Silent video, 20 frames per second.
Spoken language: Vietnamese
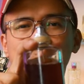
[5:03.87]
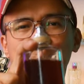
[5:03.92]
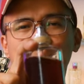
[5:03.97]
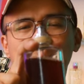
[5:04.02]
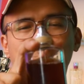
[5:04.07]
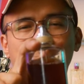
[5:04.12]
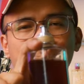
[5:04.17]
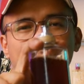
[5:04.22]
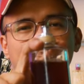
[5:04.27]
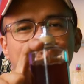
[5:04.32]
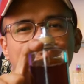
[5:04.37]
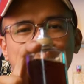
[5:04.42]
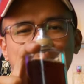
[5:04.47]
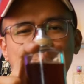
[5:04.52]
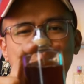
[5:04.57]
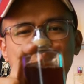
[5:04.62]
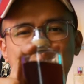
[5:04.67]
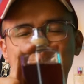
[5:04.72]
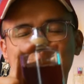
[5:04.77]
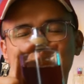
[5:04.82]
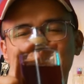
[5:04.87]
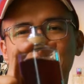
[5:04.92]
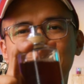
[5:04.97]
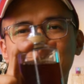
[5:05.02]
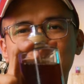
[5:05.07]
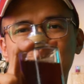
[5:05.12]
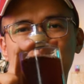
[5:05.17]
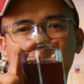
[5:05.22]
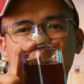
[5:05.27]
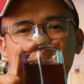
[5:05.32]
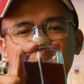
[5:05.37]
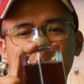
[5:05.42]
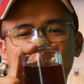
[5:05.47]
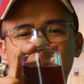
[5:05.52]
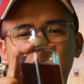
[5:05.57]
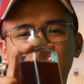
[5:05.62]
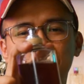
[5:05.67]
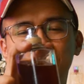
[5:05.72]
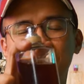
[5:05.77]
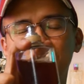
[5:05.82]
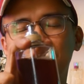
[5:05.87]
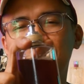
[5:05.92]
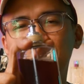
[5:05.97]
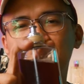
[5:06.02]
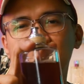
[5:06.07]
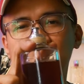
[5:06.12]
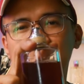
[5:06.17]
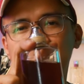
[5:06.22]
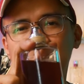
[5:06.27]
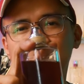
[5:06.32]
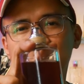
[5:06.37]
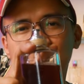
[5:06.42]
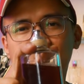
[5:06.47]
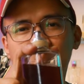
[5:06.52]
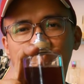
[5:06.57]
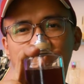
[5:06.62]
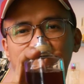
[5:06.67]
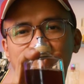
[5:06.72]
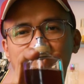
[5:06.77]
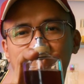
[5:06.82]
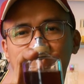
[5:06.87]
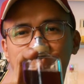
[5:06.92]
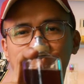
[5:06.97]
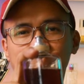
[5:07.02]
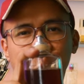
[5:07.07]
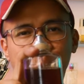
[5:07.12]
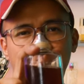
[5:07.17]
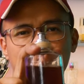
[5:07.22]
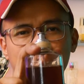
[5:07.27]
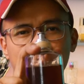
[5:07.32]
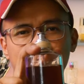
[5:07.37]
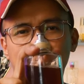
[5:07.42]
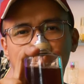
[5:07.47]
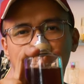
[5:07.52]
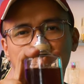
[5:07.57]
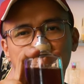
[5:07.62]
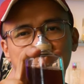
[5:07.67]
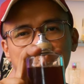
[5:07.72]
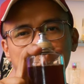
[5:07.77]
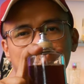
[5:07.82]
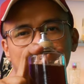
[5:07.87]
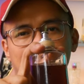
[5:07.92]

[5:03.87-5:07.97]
Nó có khác gì nước nước nước cất từ cần ra không?